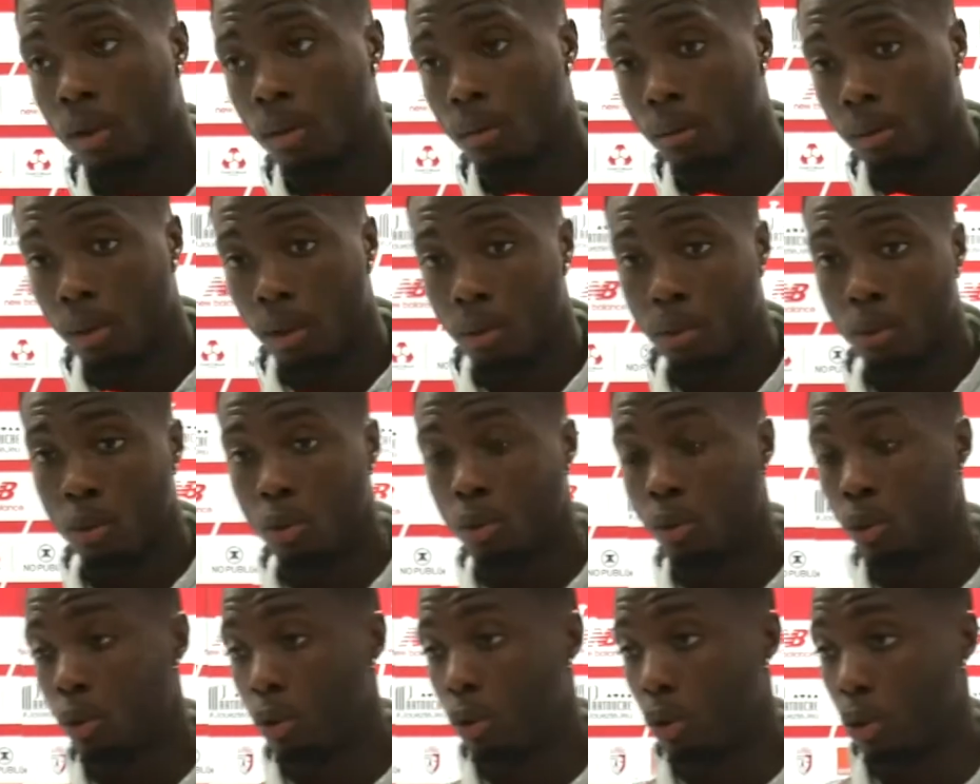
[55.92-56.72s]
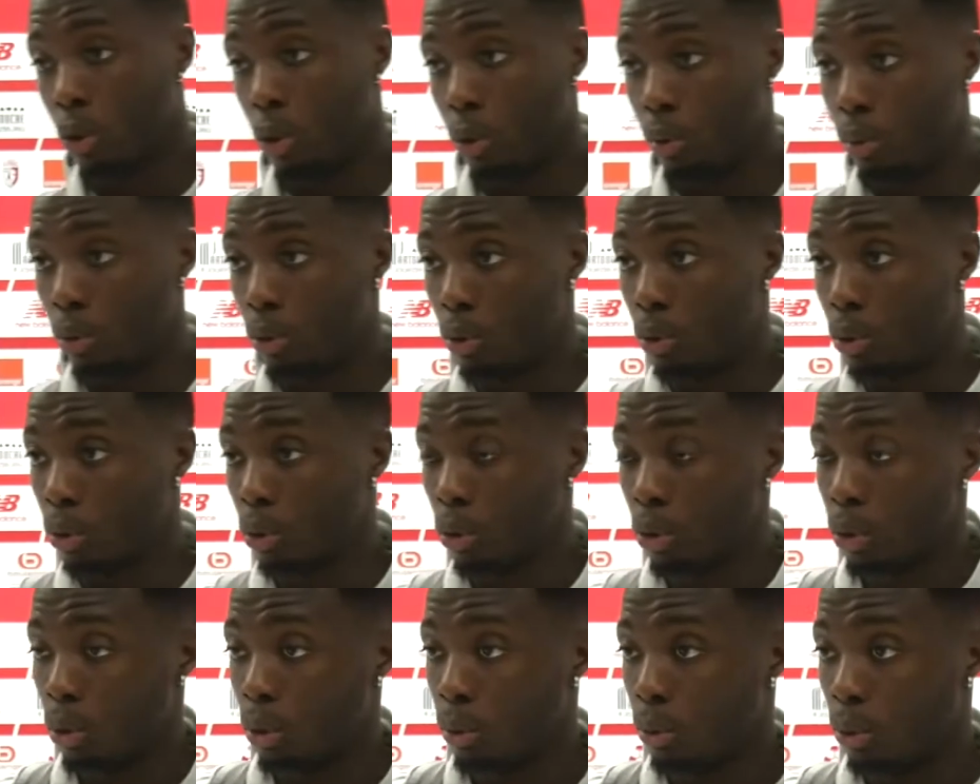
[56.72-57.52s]
Bah, beaucoup, de, beaucoup,
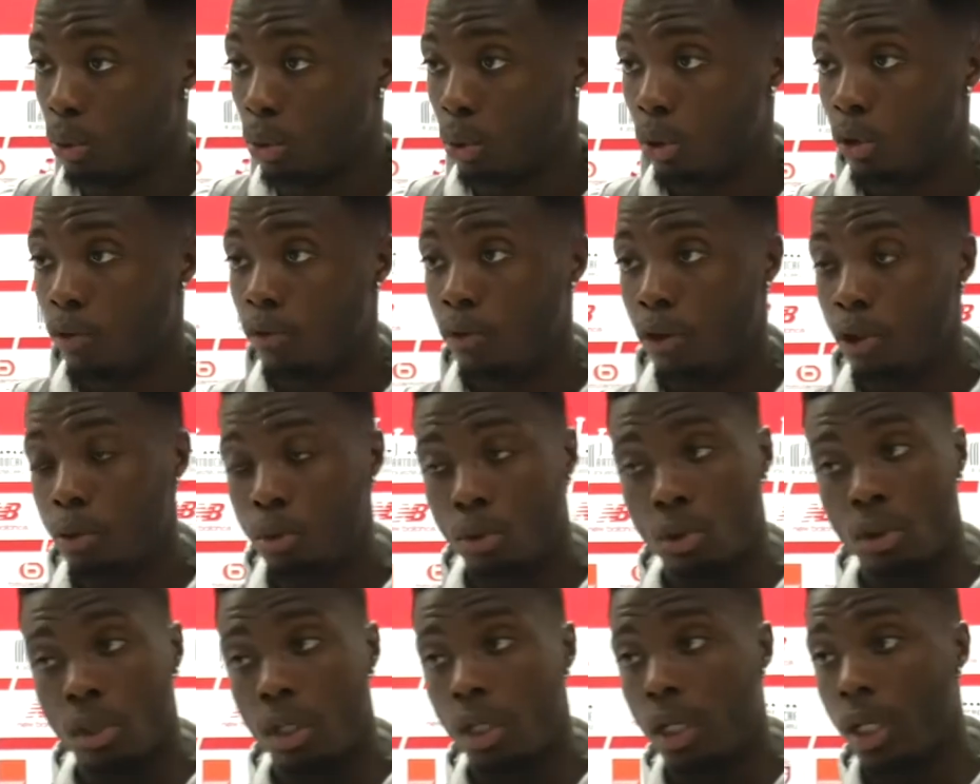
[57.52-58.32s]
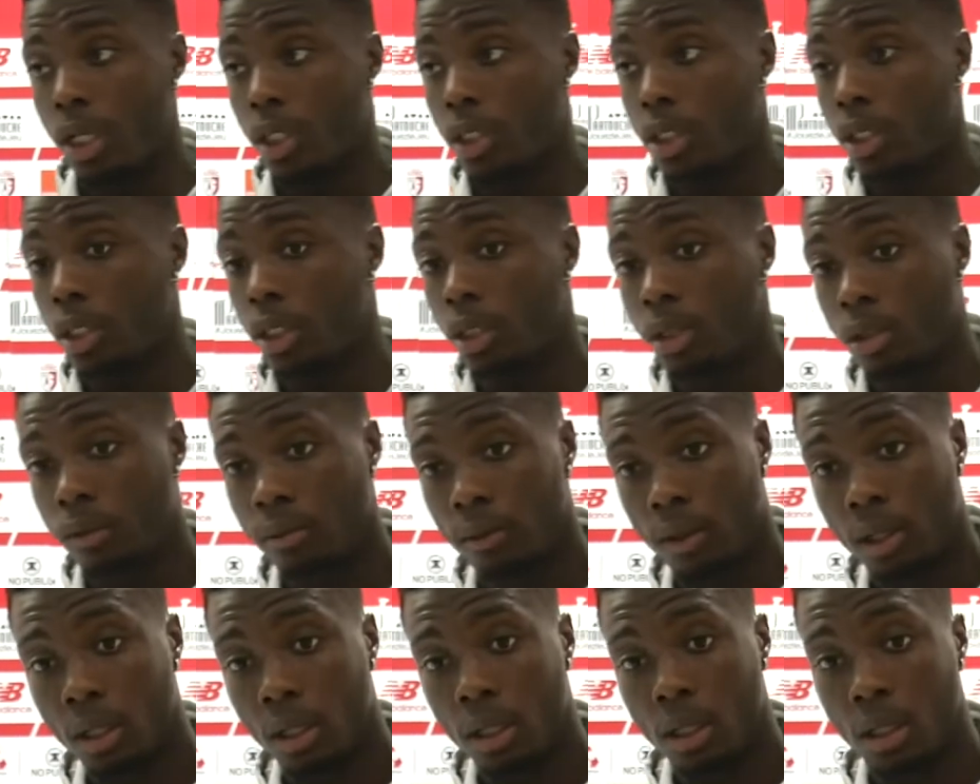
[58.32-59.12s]
de, beaucoup de force, beaucoup d'énergie.
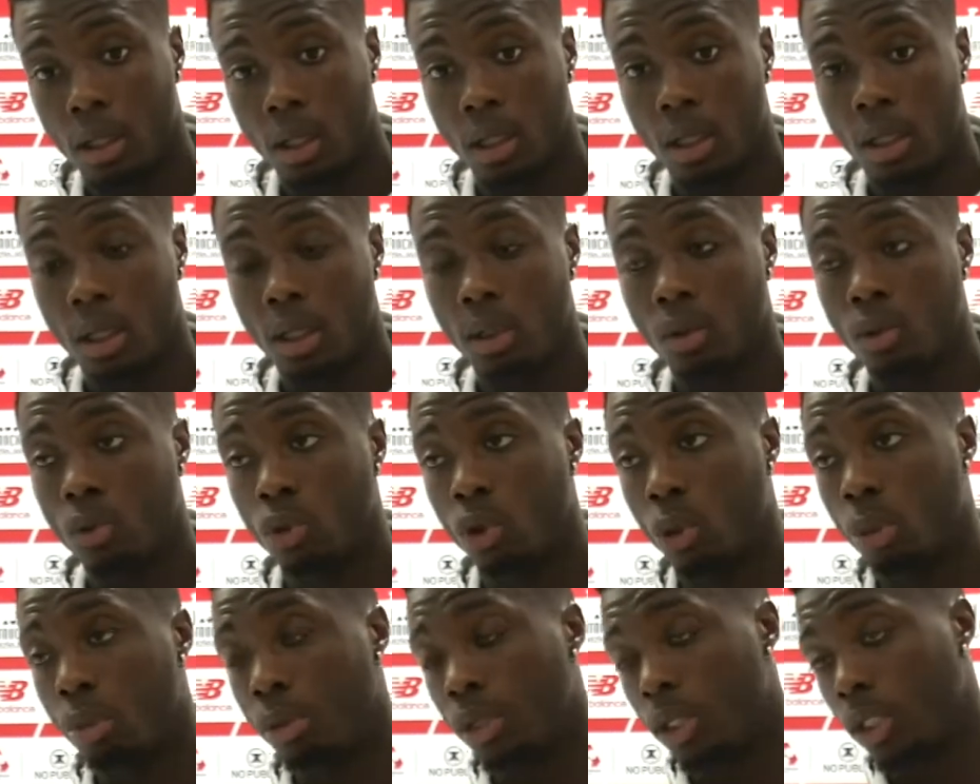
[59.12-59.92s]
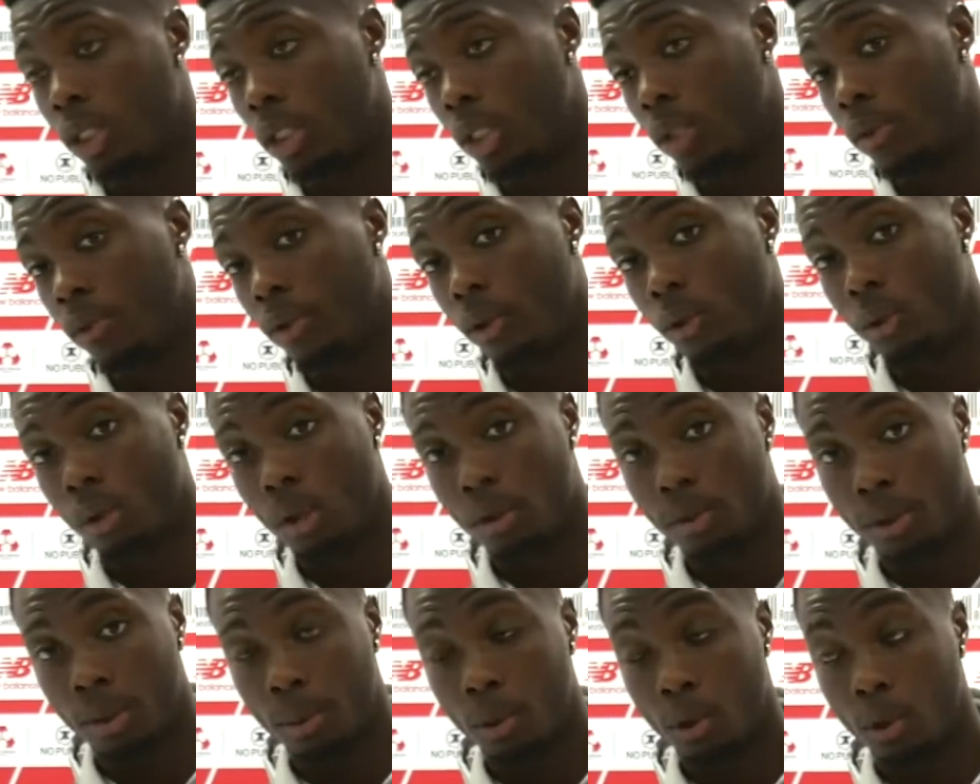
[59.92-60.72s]
là, il est, toujours positif, il croit
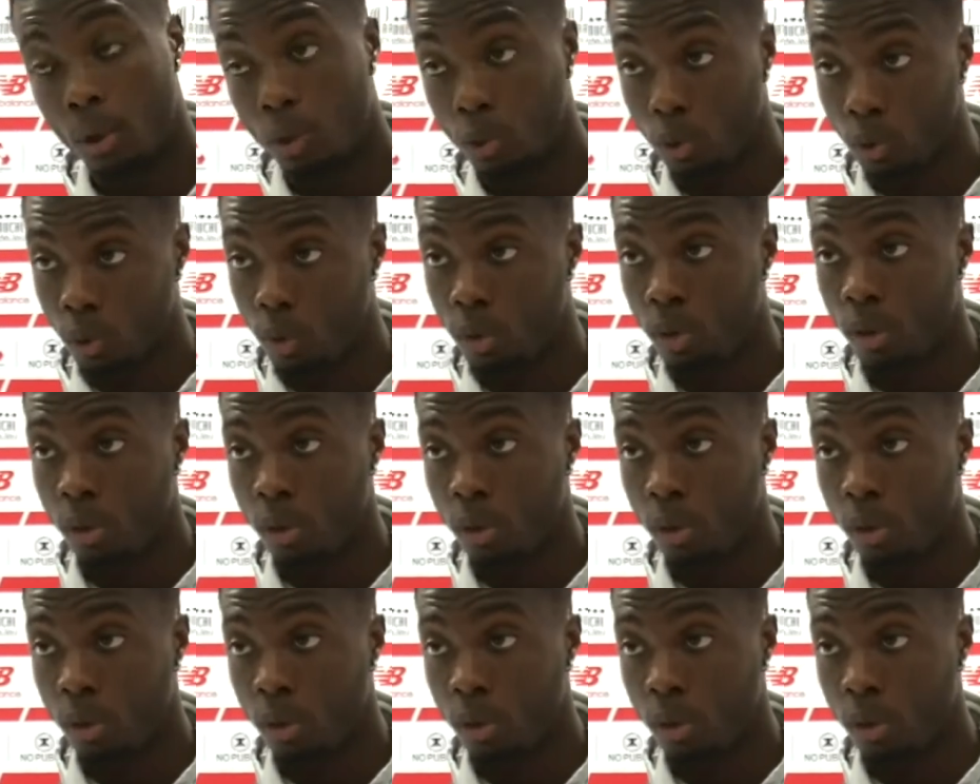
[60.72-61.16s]
vraiment en nous,